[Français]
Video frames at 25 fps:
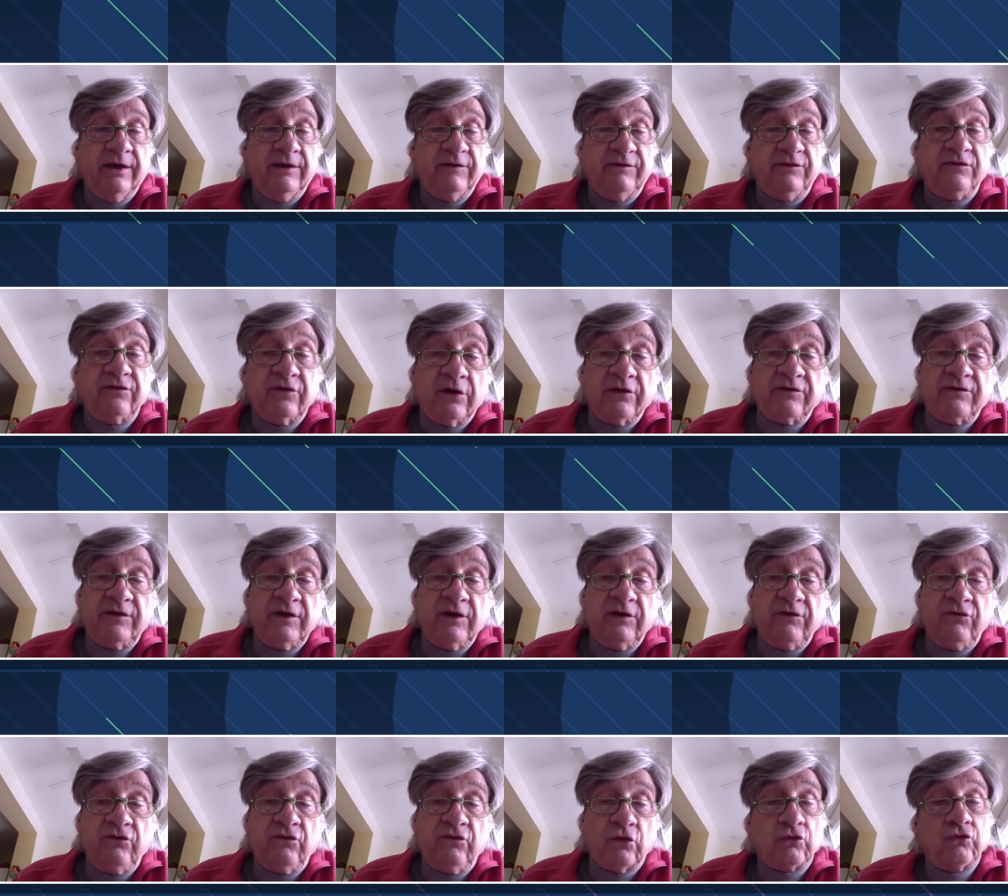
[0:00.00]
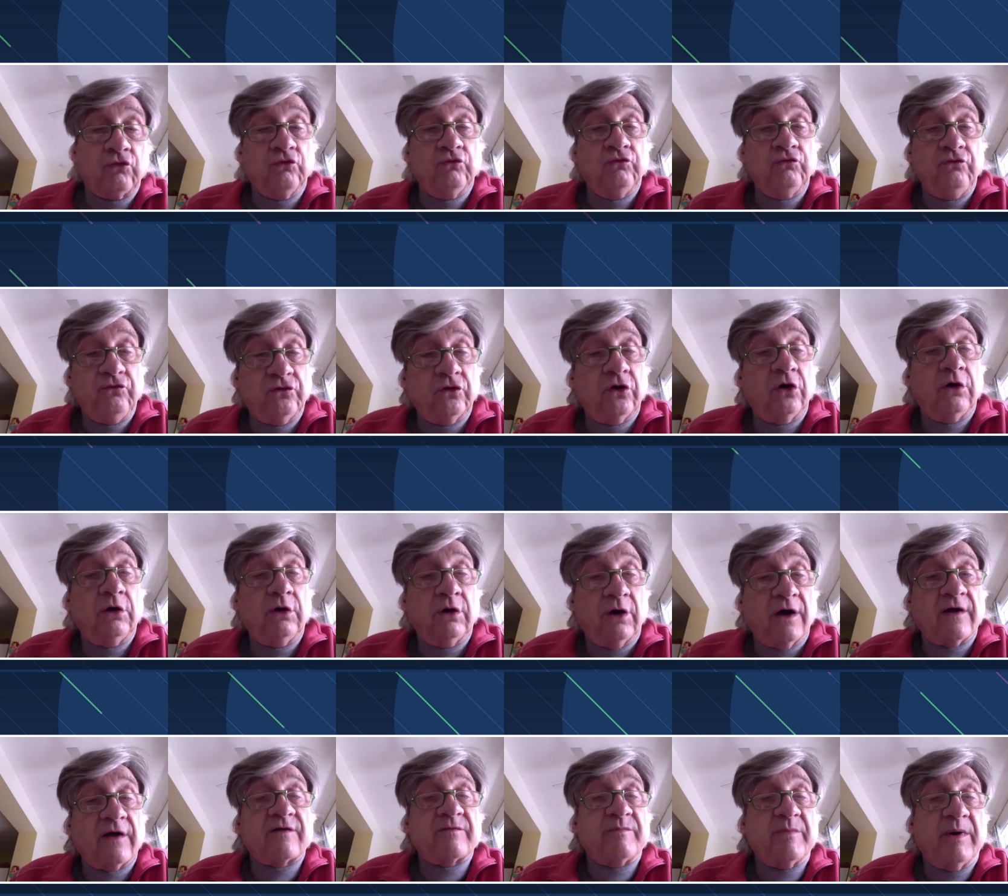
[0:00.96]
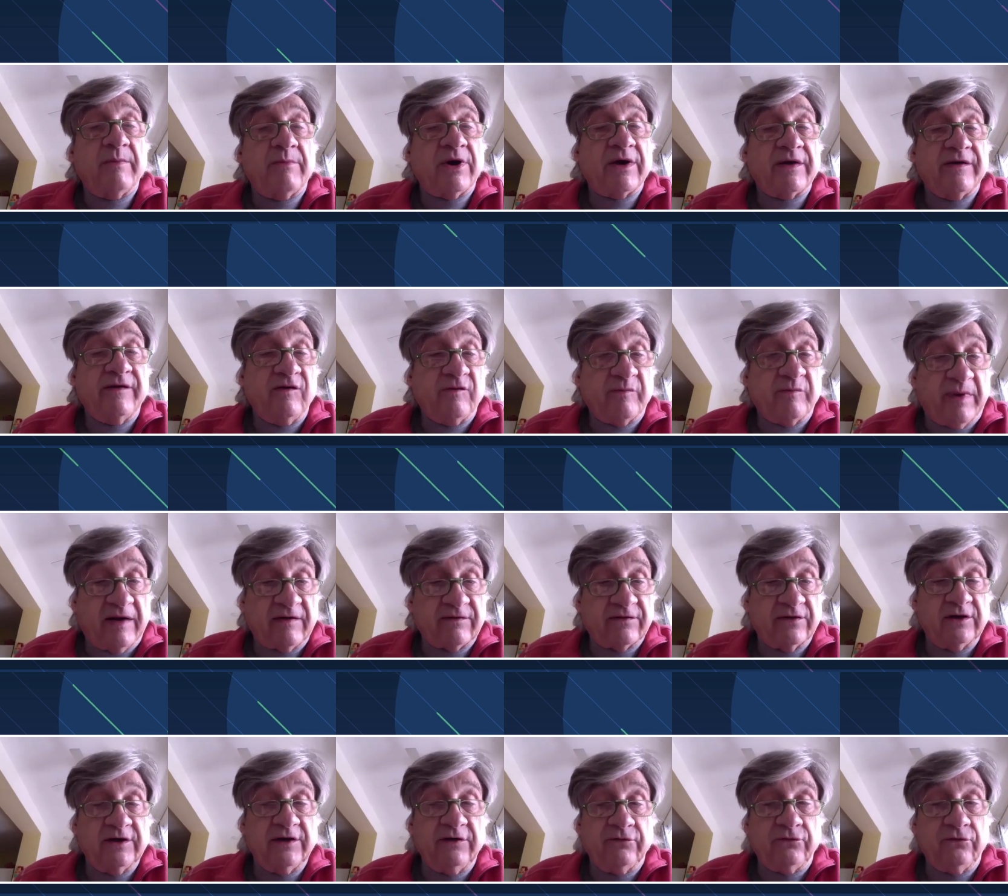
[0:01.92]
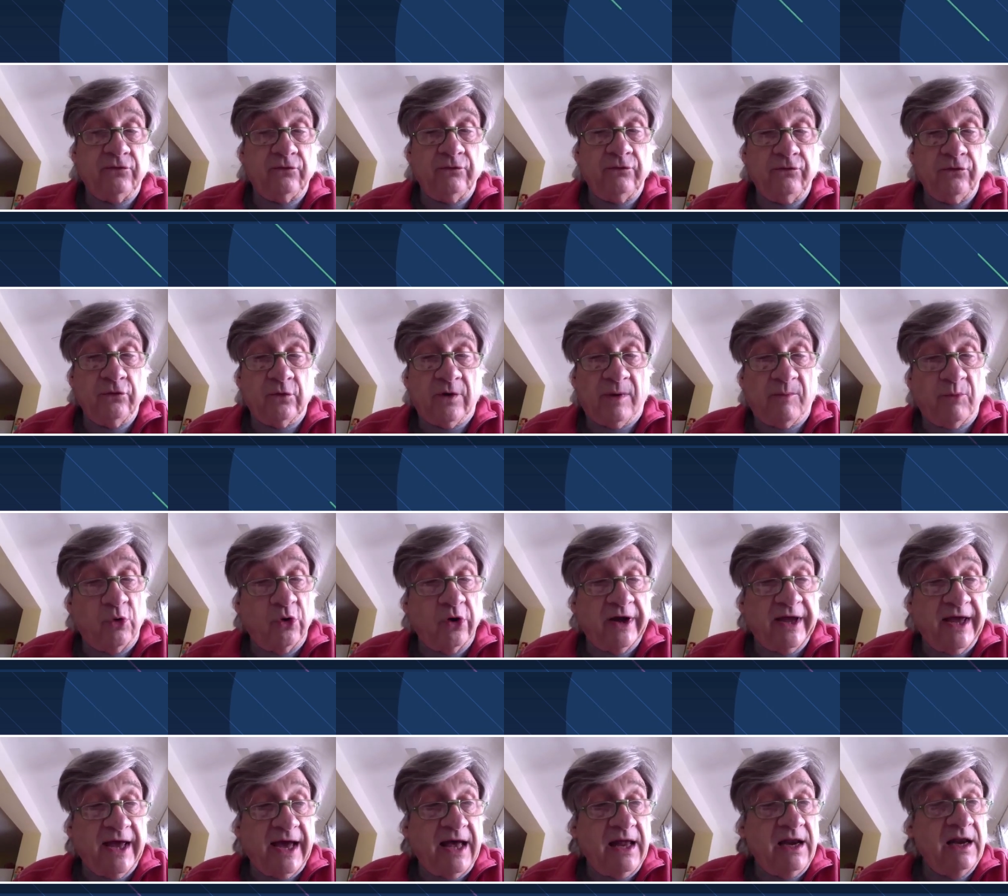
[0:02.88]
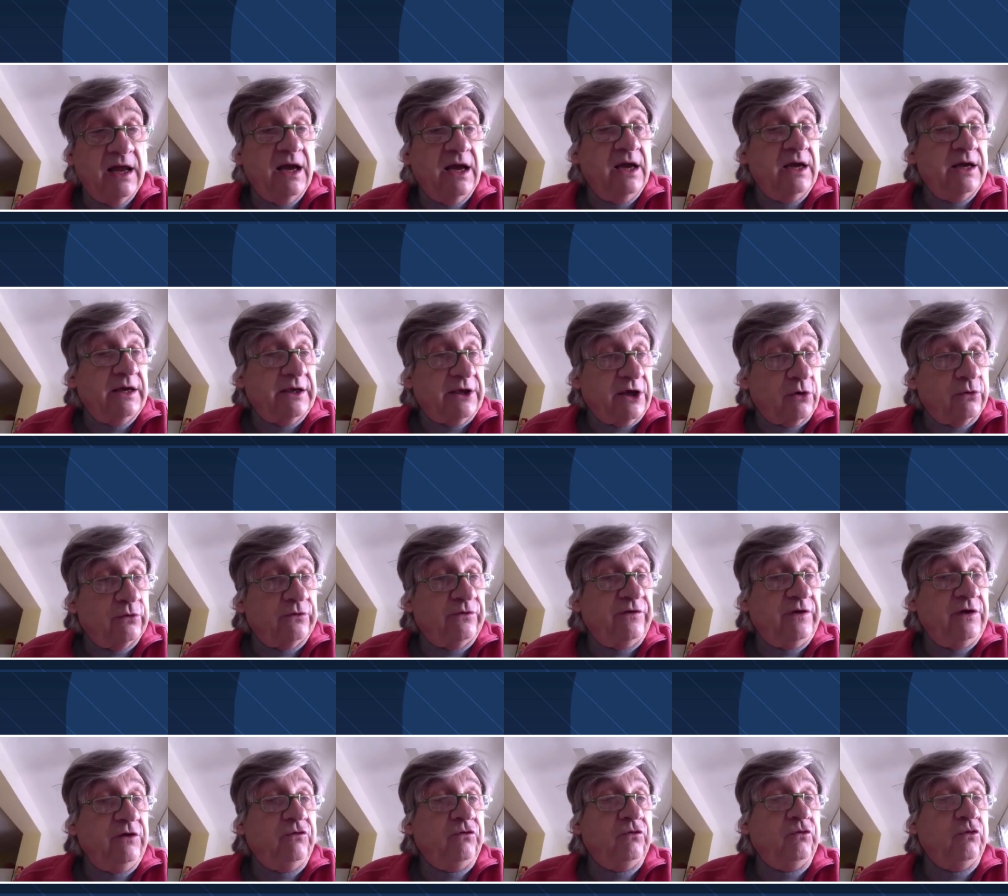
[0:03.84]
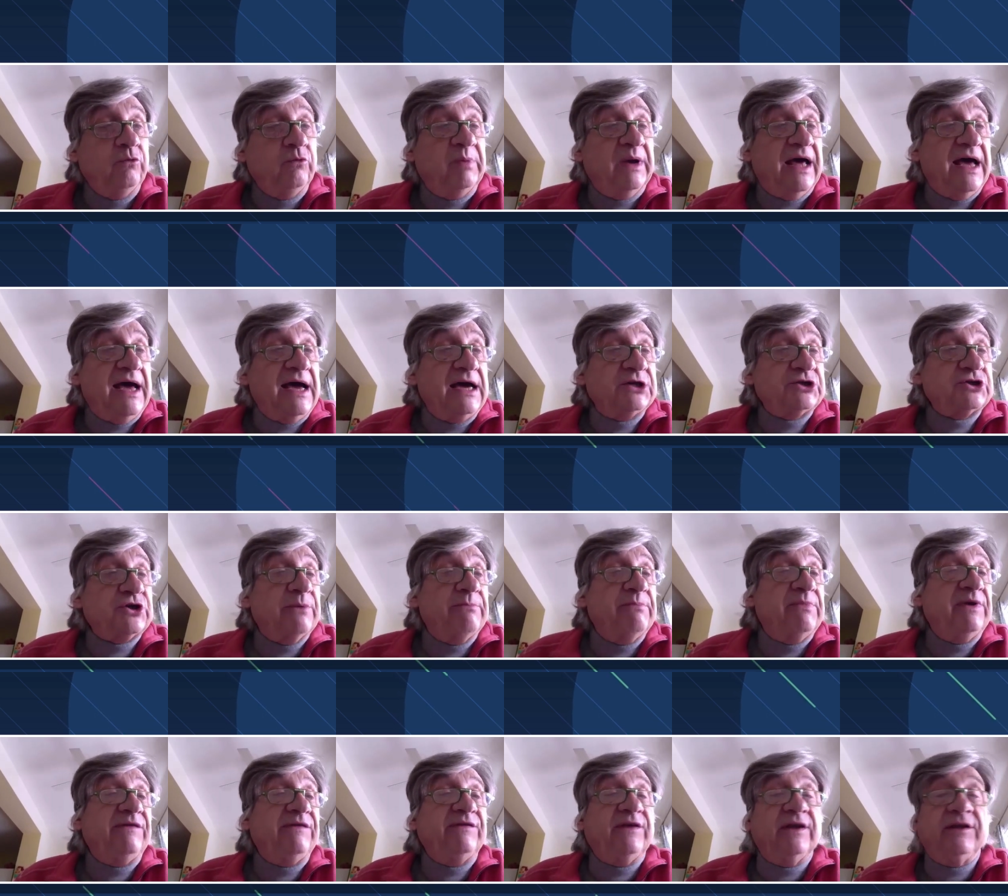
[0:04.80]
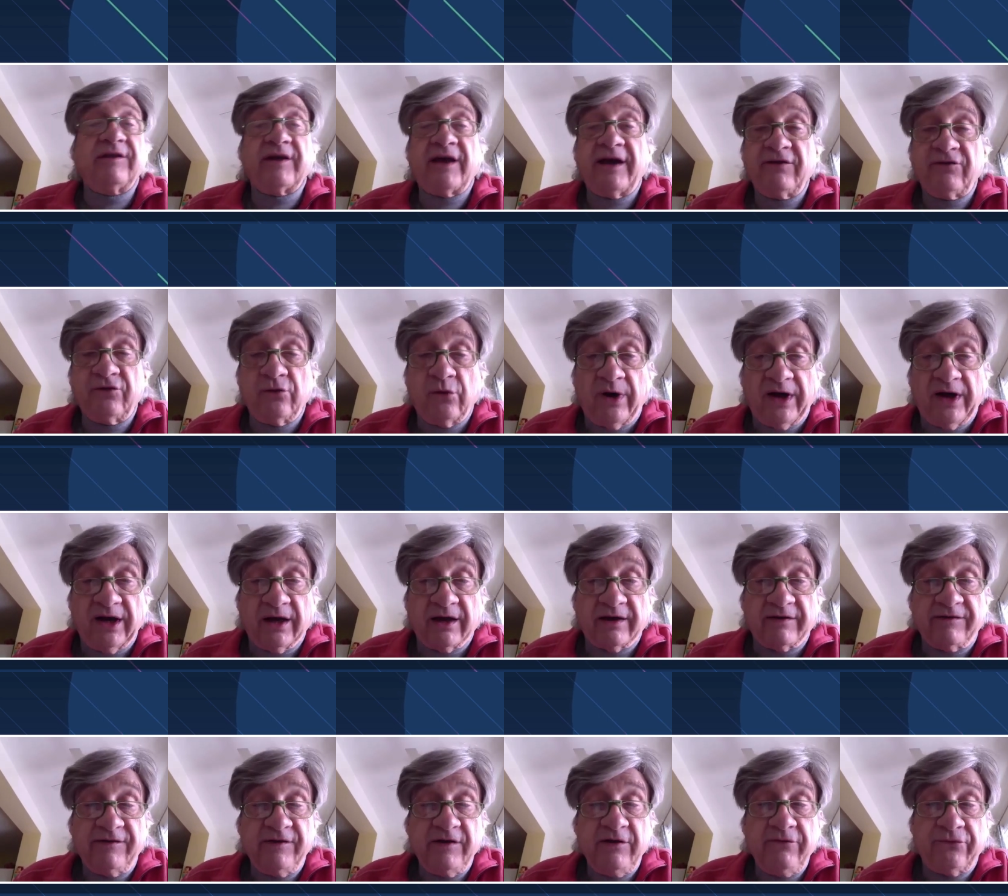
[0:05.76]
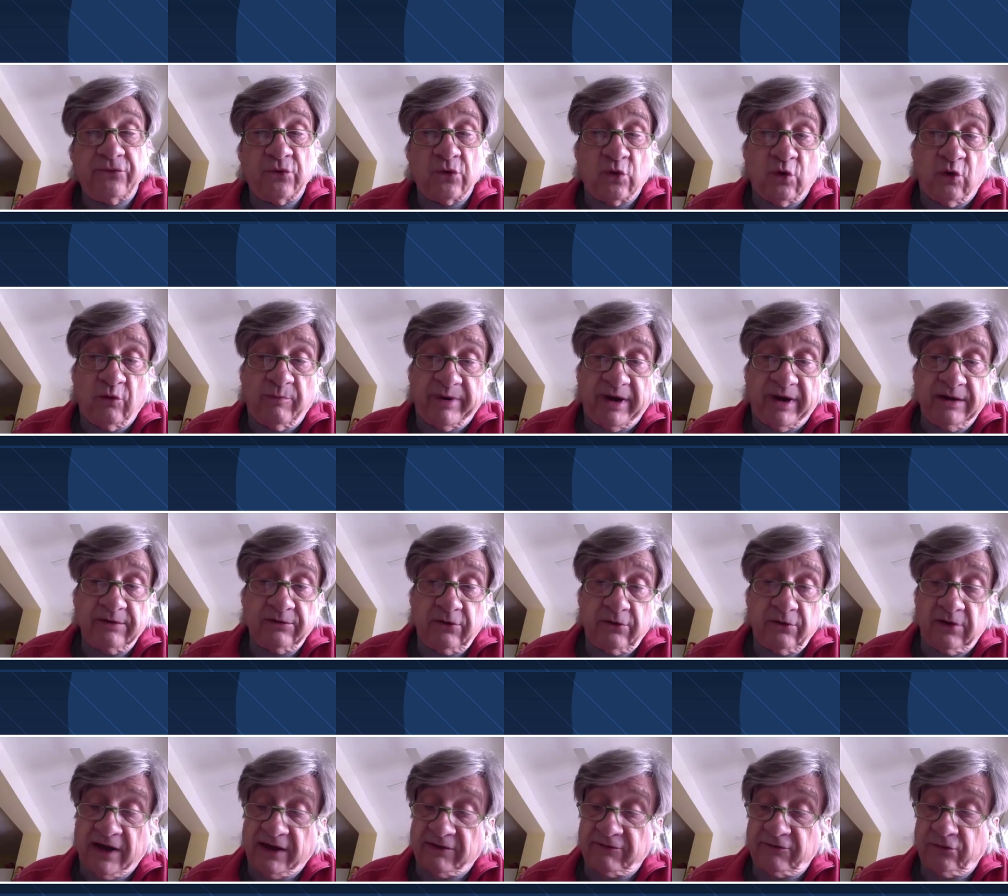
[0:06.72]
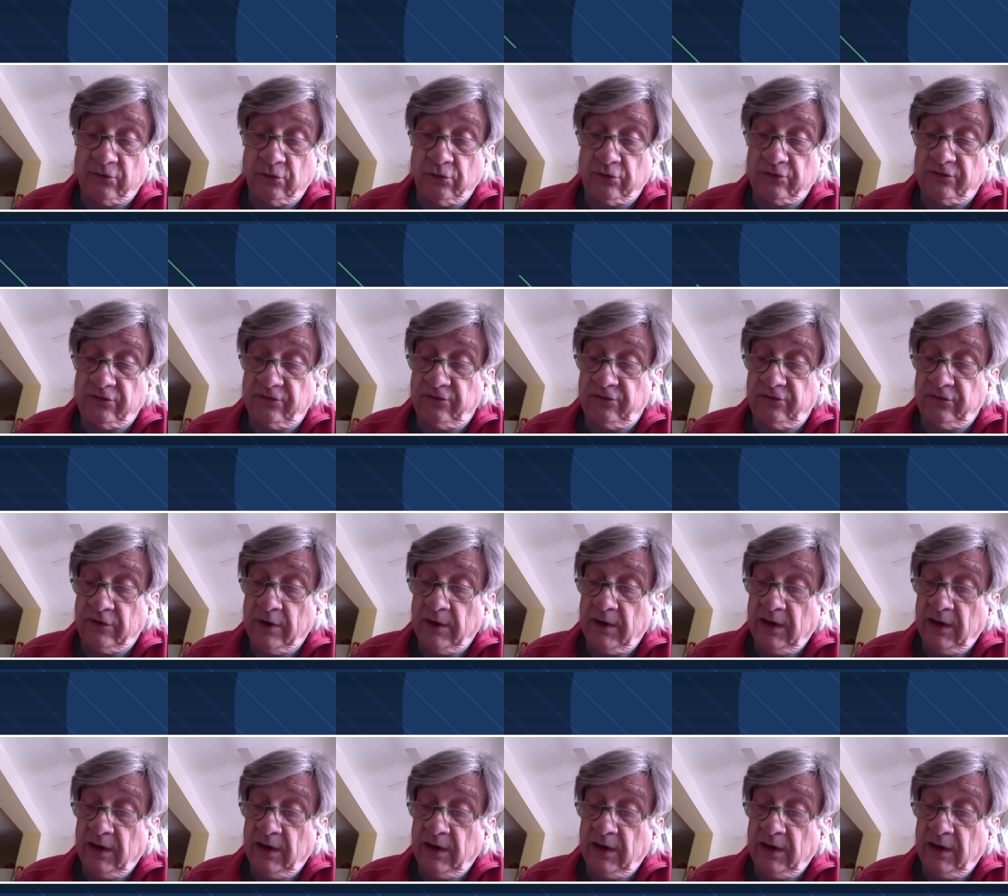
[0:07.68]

Ça, c'est surtout ça en ce moment qui se passe dans les studios à Montréal. Il y a aussi du doublage, mais c'est très au ralenti. Il faut comprendre que la source,